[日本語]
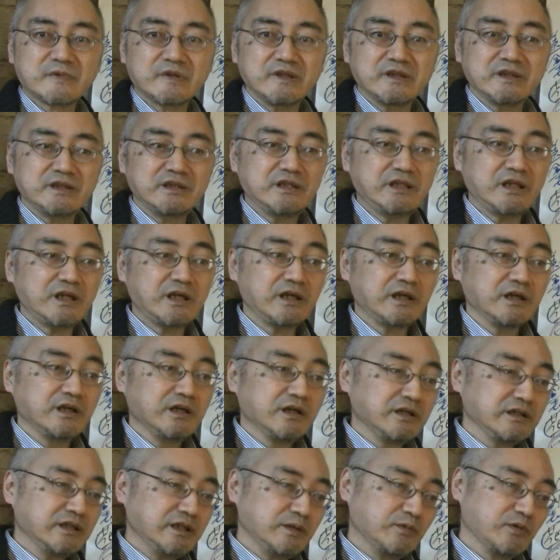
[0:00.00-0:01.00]
で
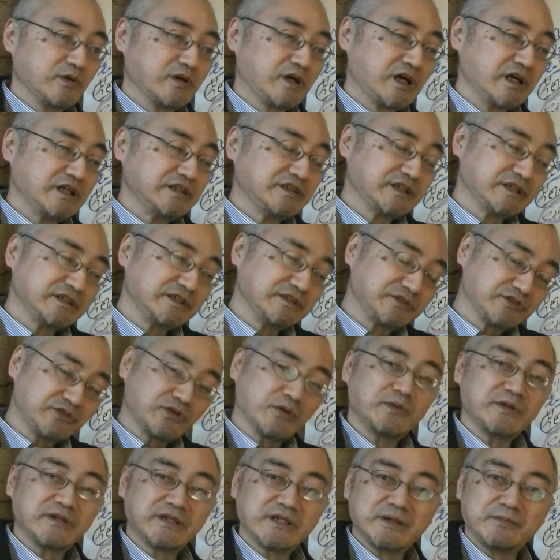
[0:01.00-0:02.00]
でも会社に
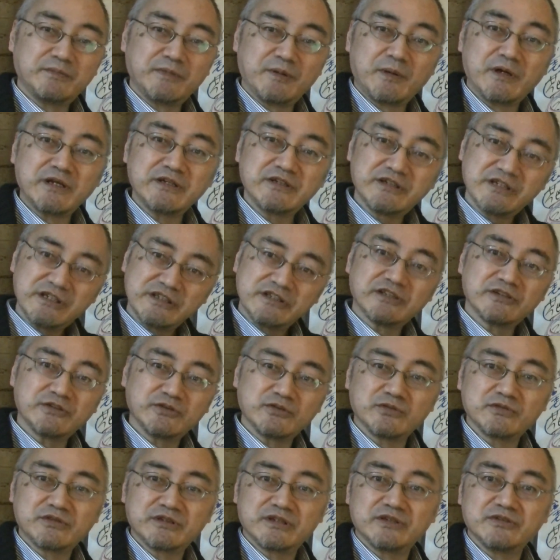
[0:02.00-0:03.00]
勤めて満員電車に
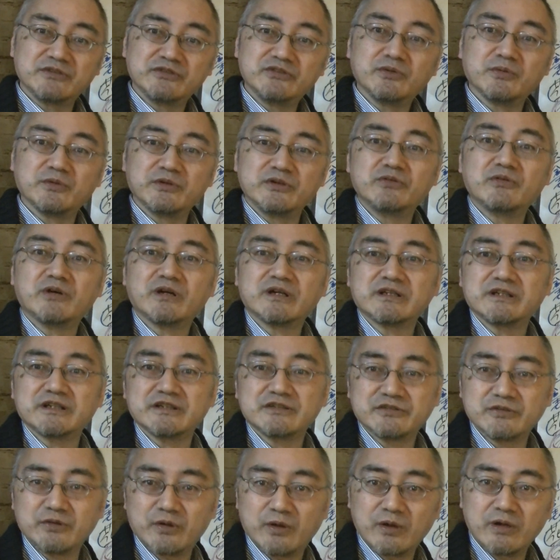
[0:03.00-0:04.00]
乗っている人もいるわけで
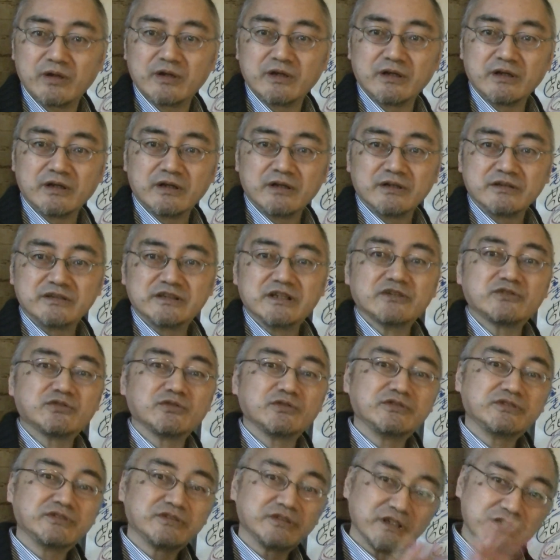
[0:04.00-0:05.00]
すよ。じゃあそ
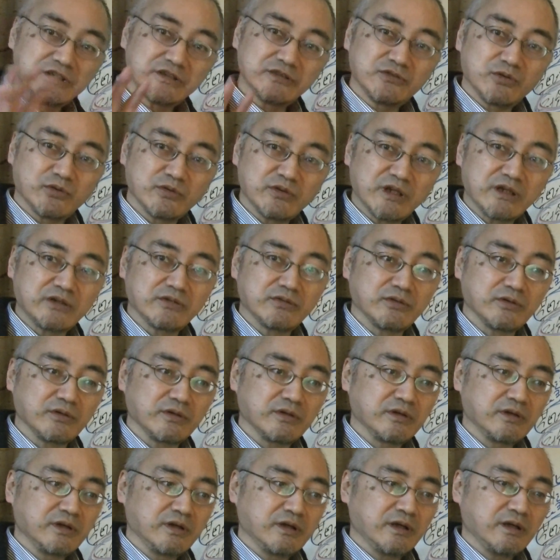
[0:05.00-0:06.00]
ういう人たちどうなんの
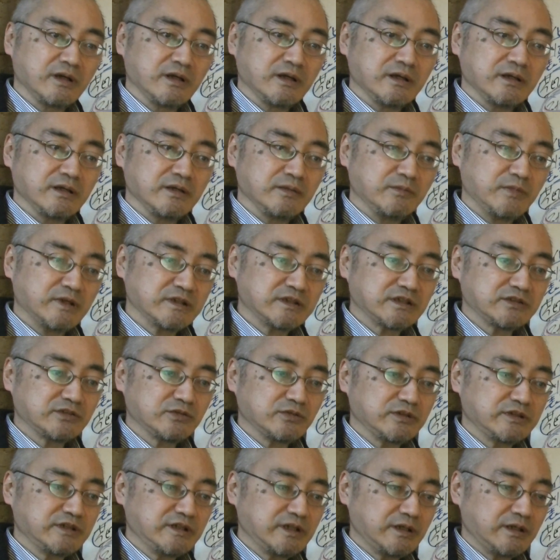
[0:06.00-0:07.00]
また
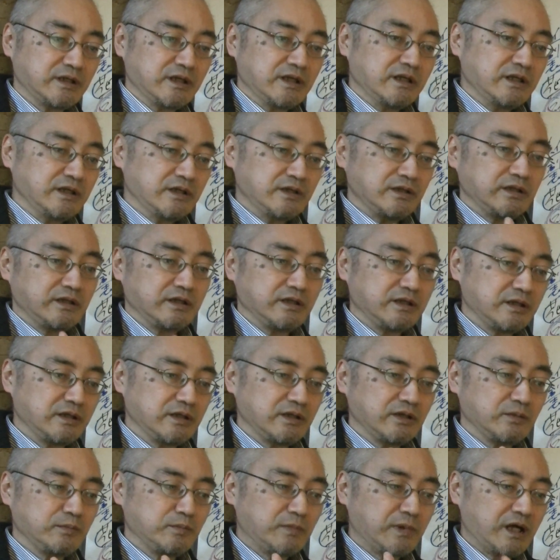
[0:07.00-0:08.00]
それで、
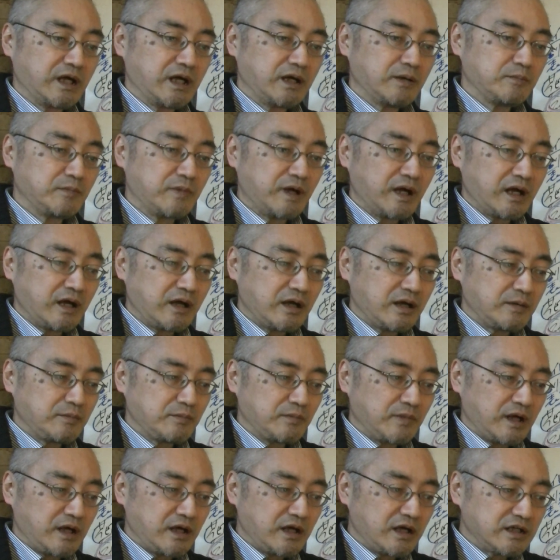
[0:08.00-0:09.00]
えーまま、
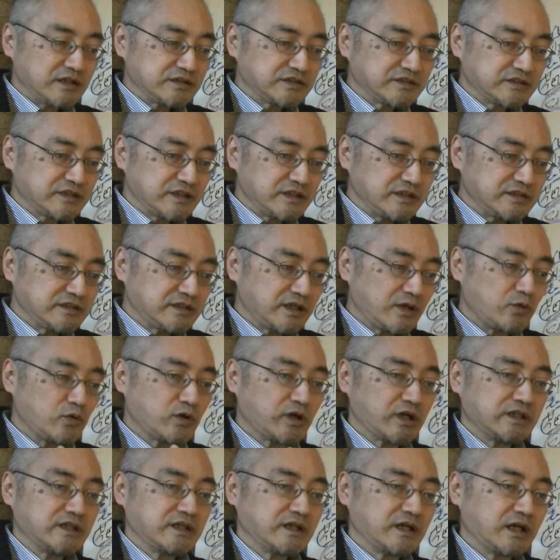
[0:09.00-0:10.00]
回していたお
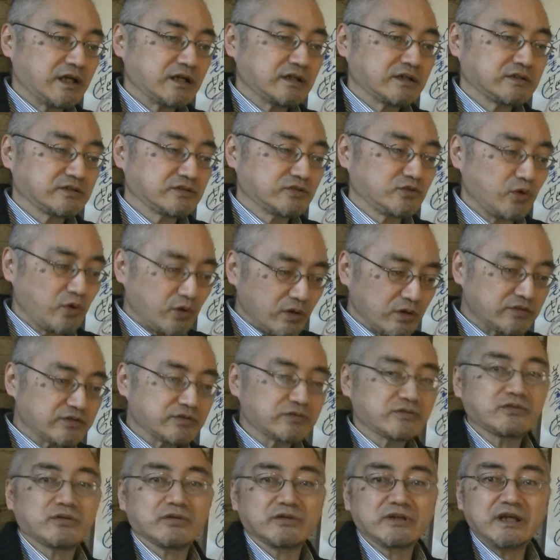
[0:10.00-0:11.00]
金がどっ
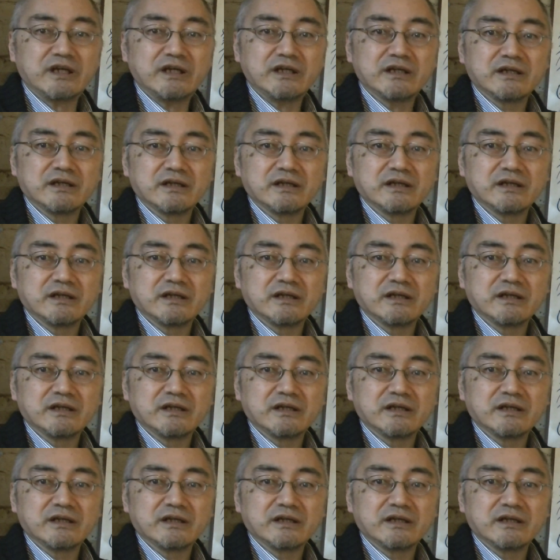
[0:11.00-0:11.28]
とね